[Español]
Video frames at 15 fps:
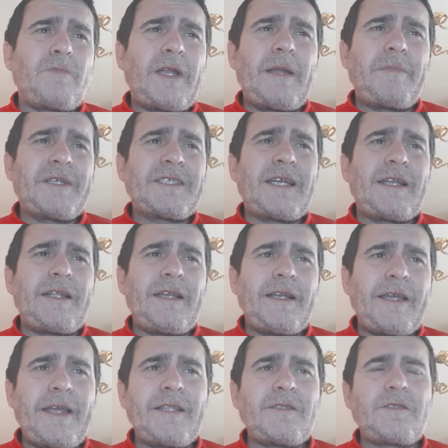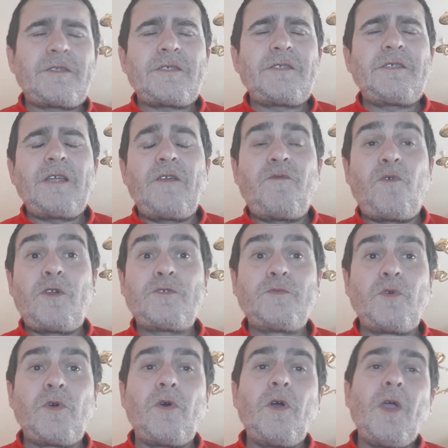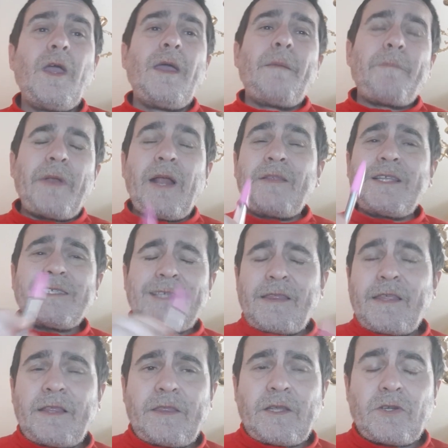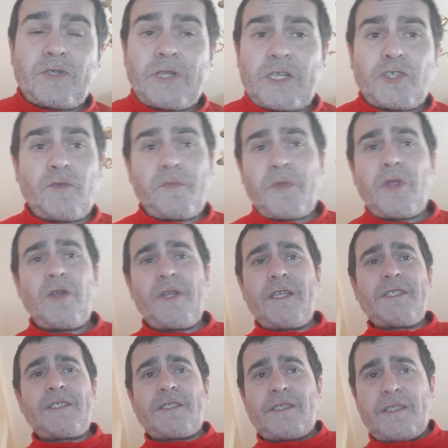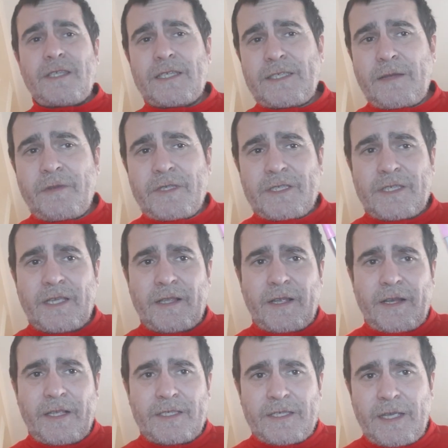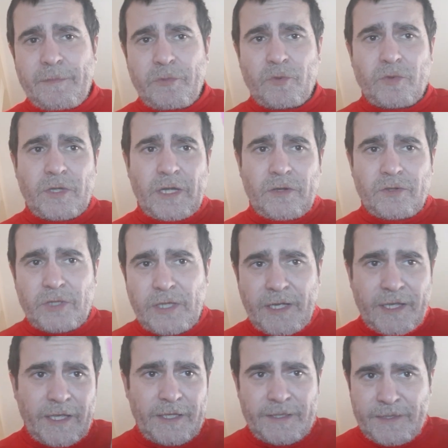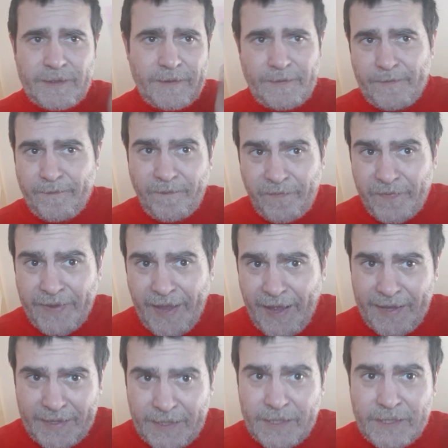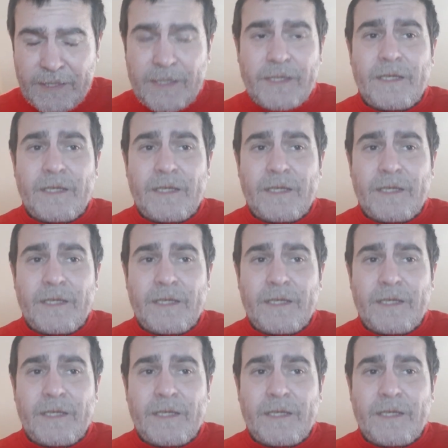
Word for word: Van a pasar el Ghent y el Wolfsburgo. Pero antes de deciros las opciones, ya sabéis que tenéis que apuntaros aquí, aquí.